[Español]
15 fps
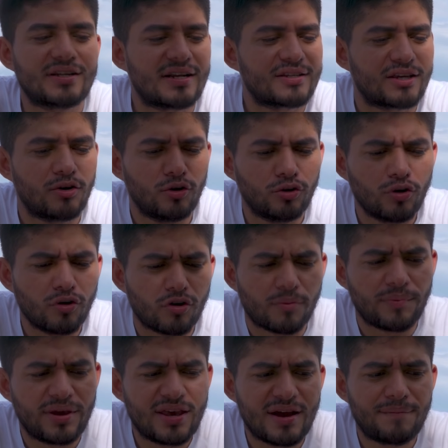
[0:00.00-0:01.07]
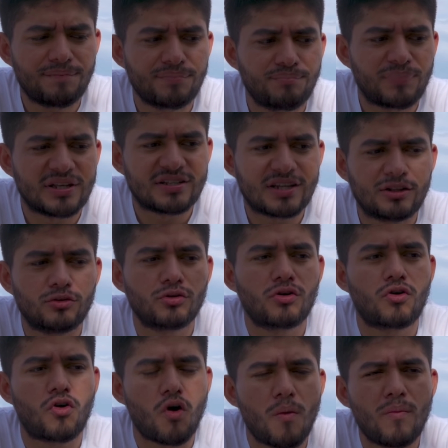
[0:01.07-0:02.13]
en las que yo no dormía pensando
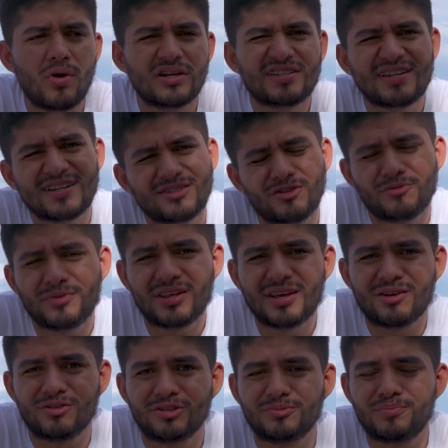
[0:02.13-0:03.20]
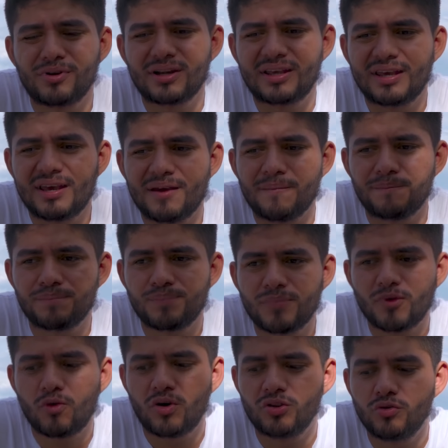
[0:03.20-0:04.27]
cómo hacer estos videos porque
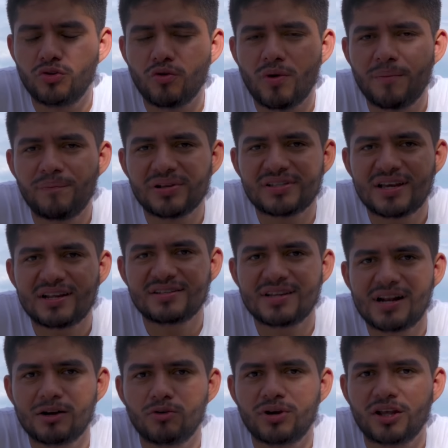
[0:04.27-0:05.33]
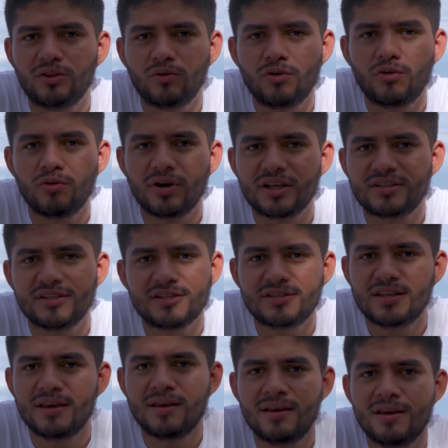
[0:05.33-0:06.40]
cuando uno va a empezar a hacer algo que no
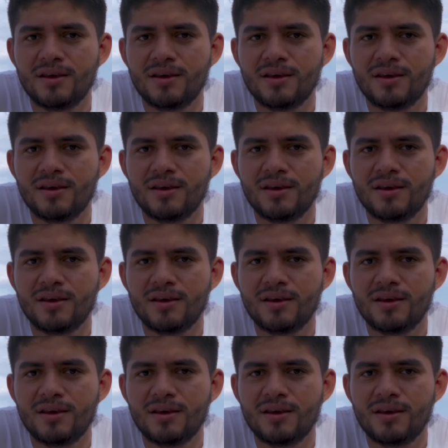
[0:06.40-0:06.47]
existe